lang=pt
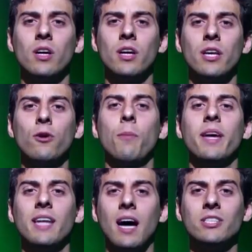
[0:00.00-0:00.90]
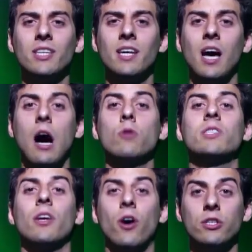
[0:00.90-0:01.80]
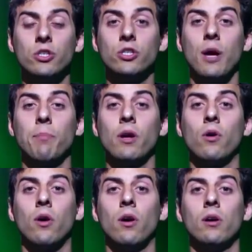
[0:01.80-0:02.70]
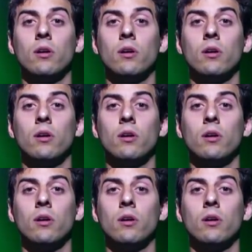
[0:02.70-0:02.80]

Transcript: em homenagem aos heróis de Chapecó.